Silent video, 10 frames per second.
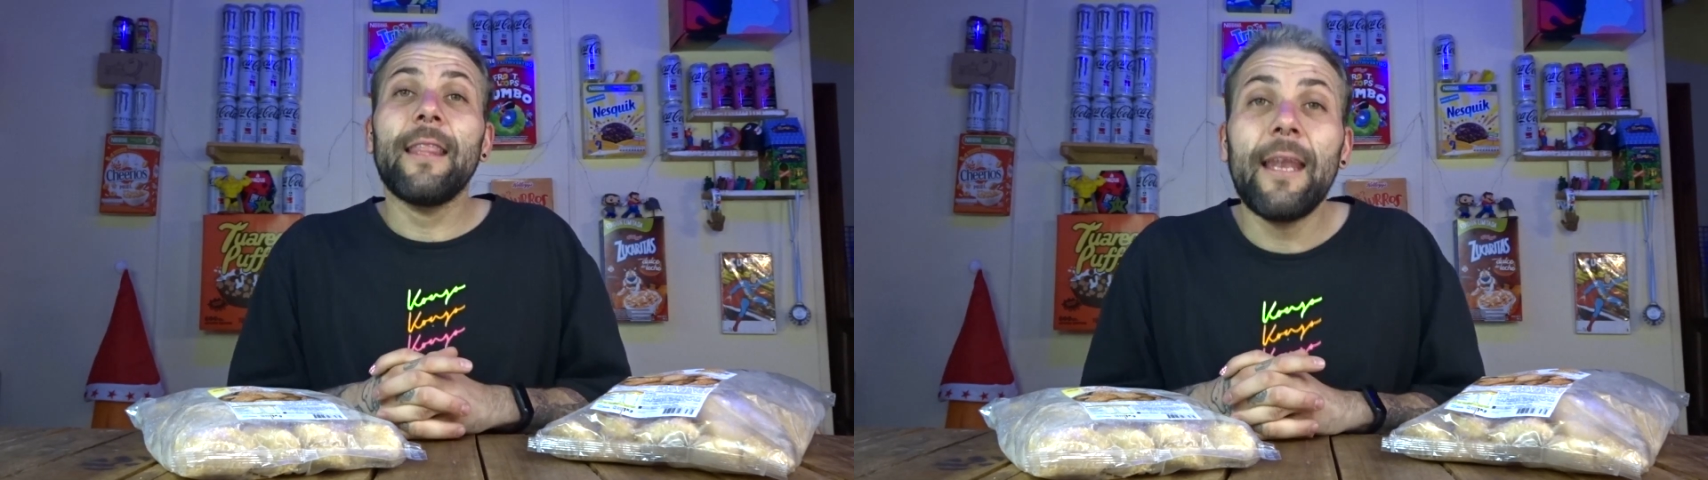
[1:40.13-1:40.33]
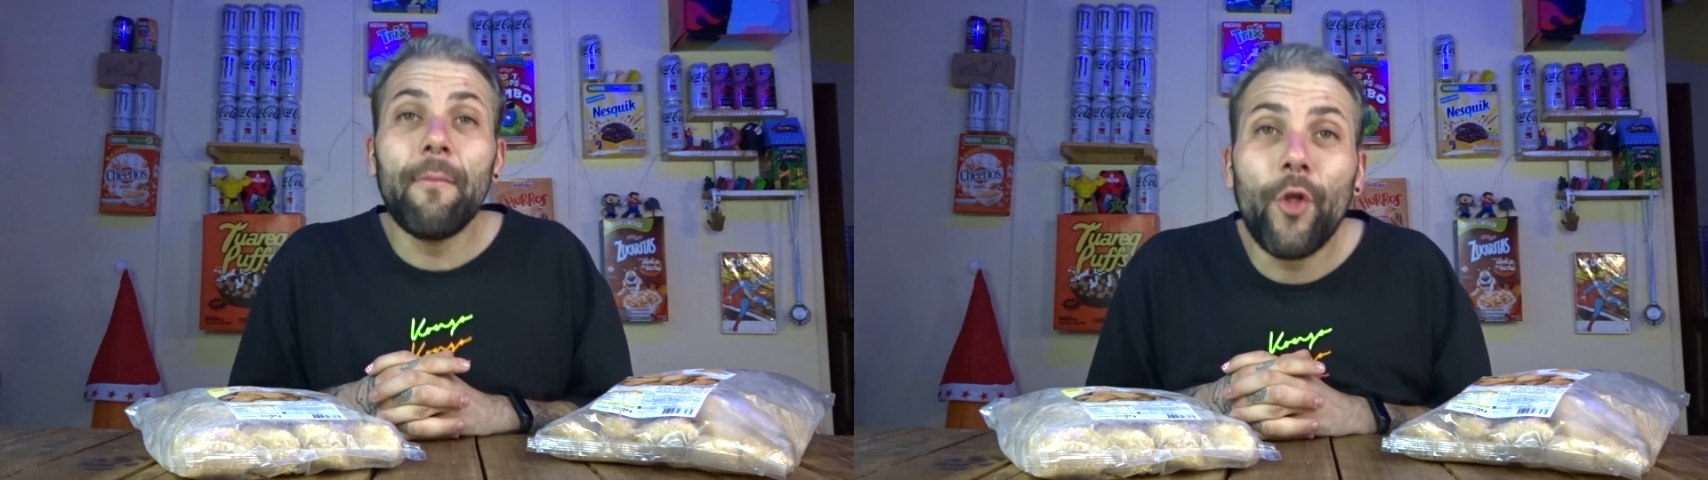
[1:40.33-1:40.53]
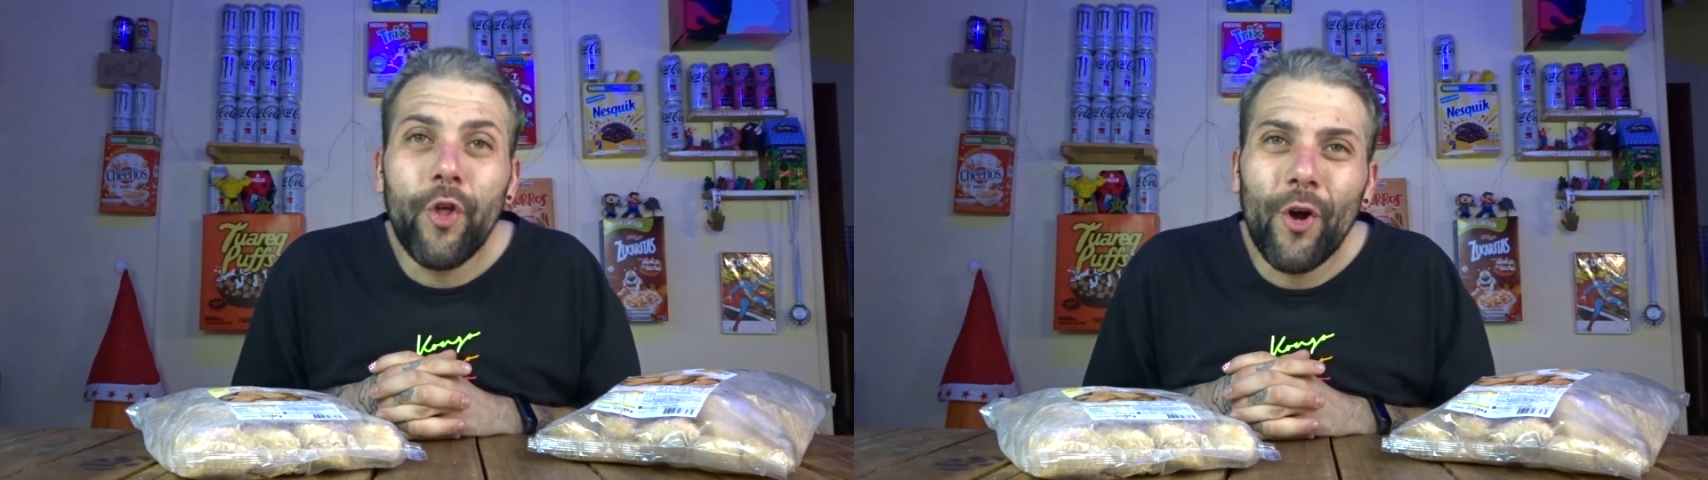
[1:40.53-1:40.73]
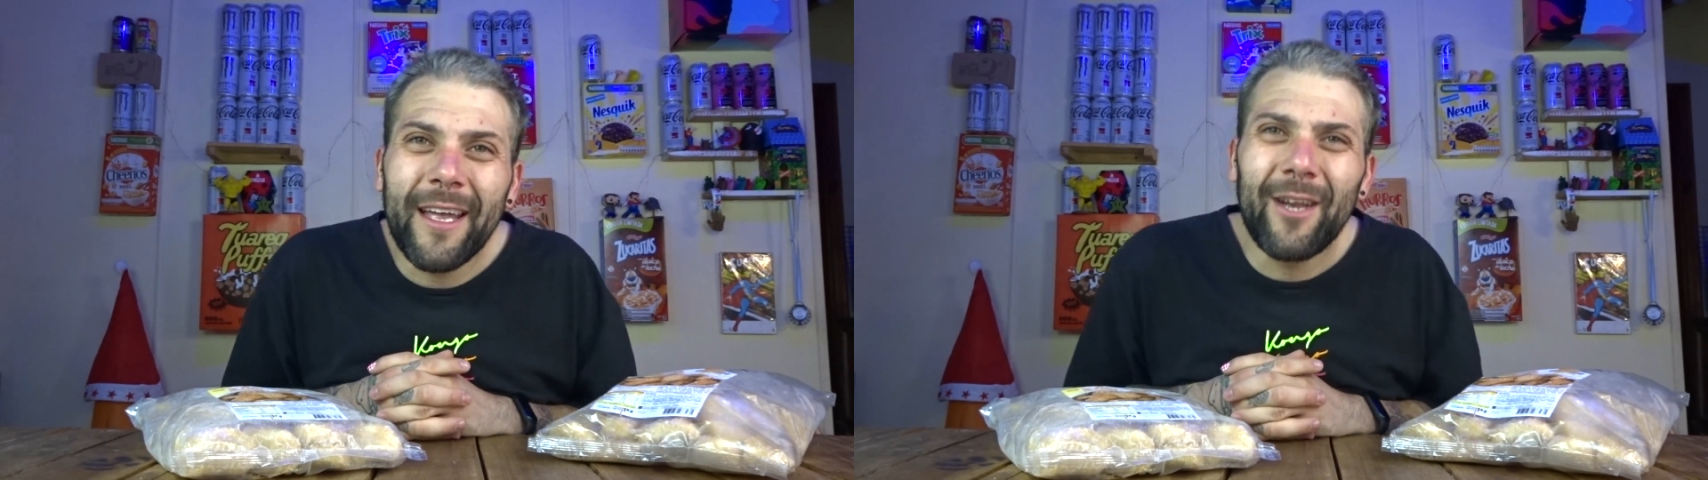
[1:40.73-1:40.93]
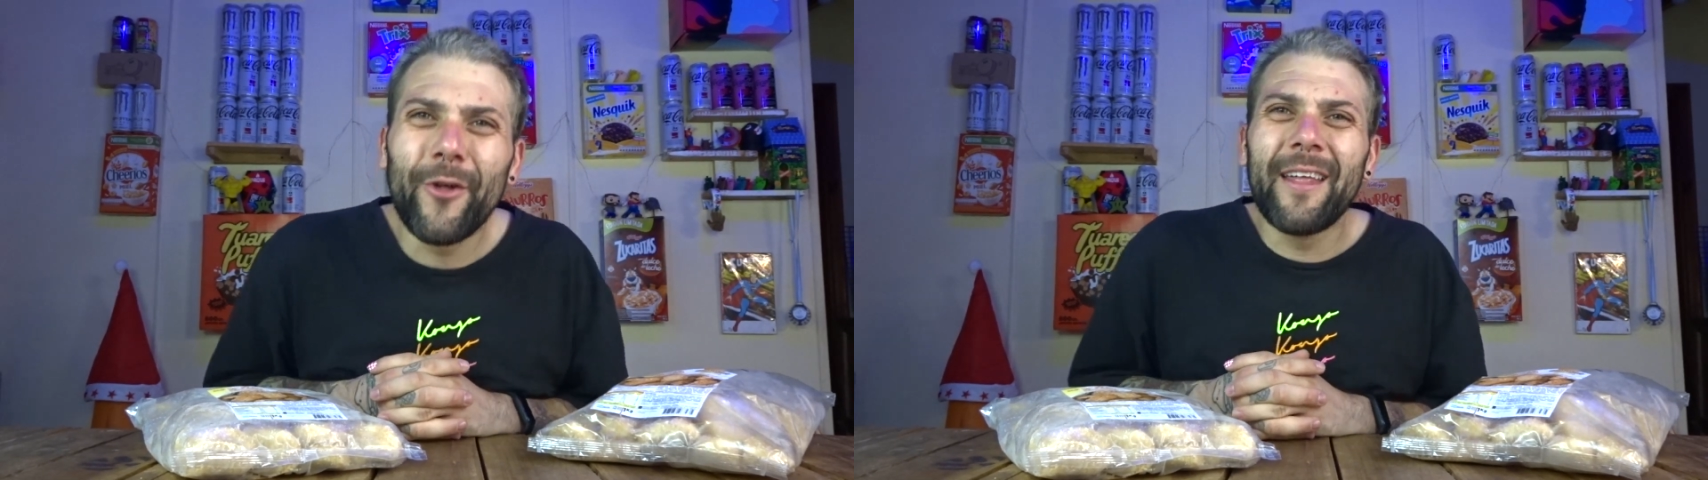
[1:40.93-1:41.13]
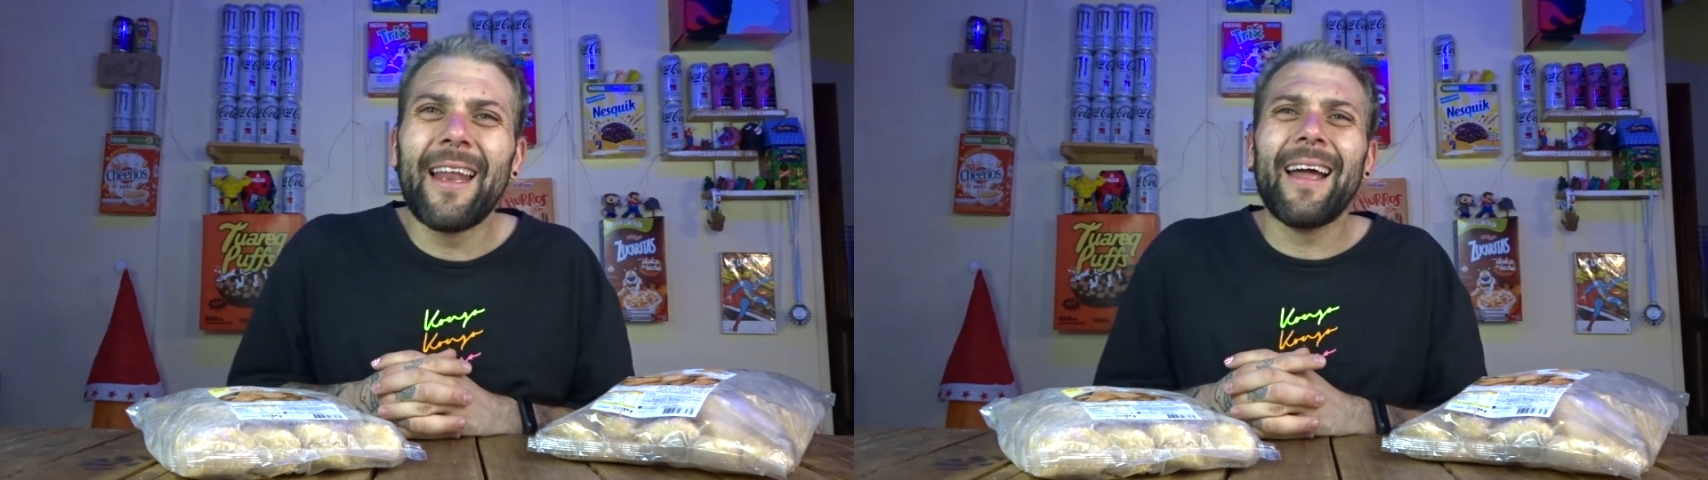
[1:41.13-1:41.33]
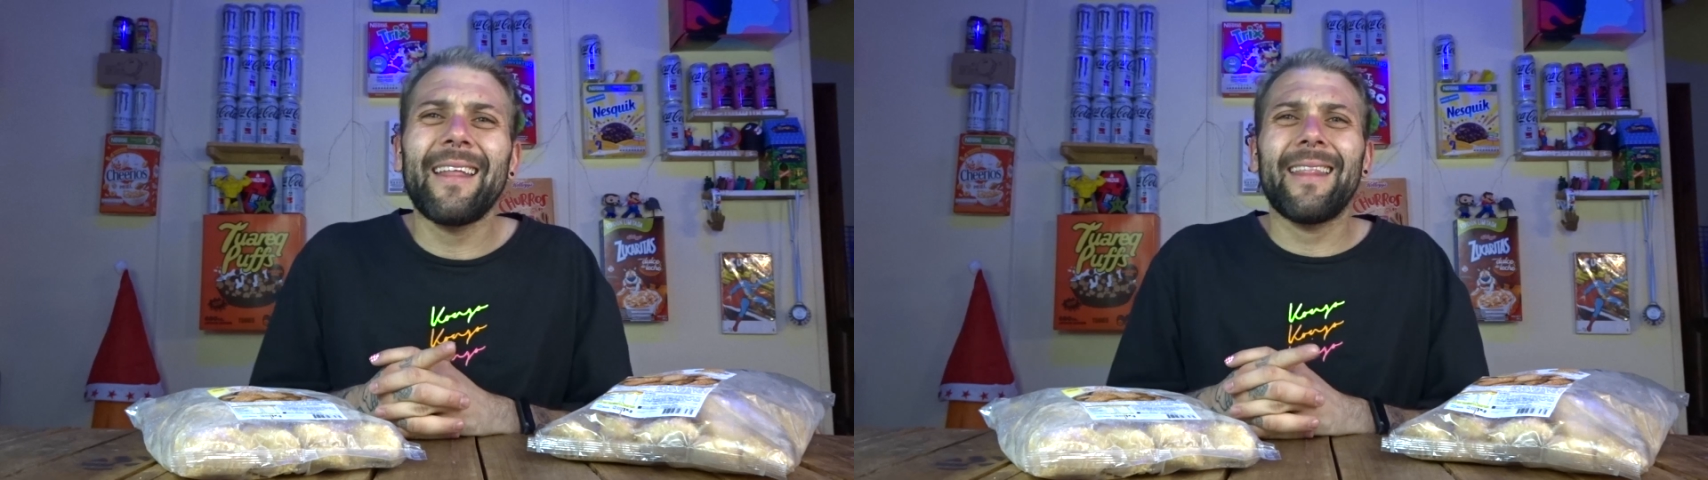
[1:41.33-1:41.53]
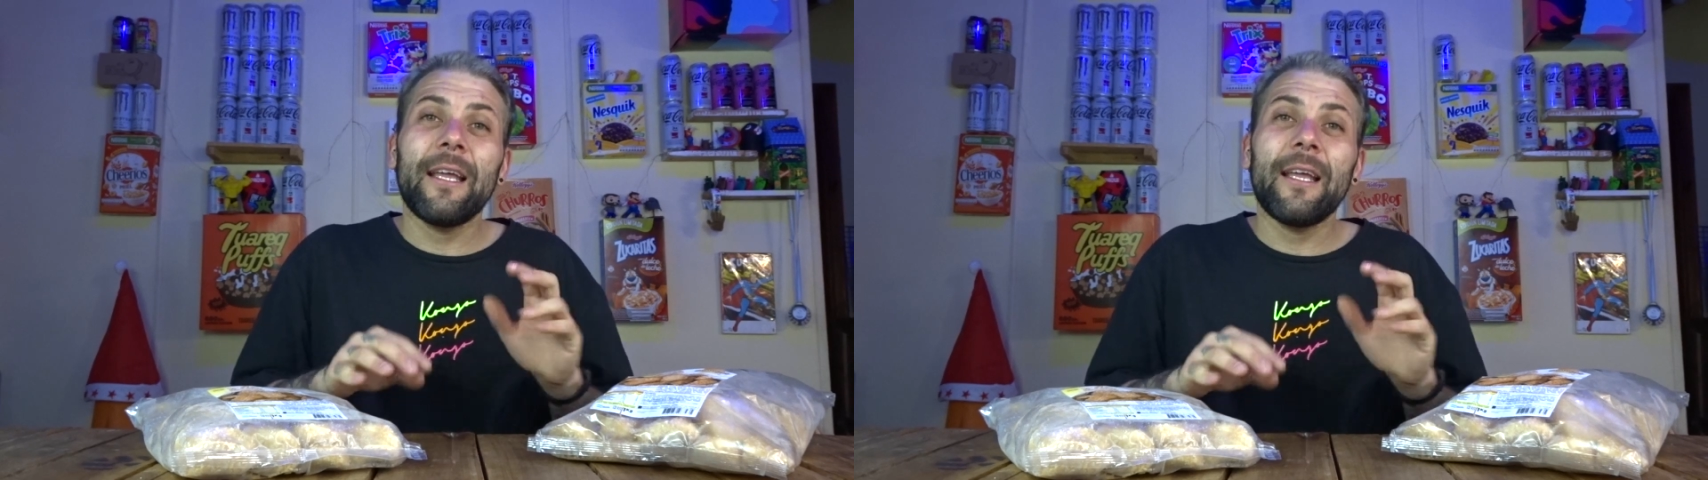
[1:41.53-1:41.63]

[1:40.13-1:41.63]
Tenemos 2 kilos de nugget,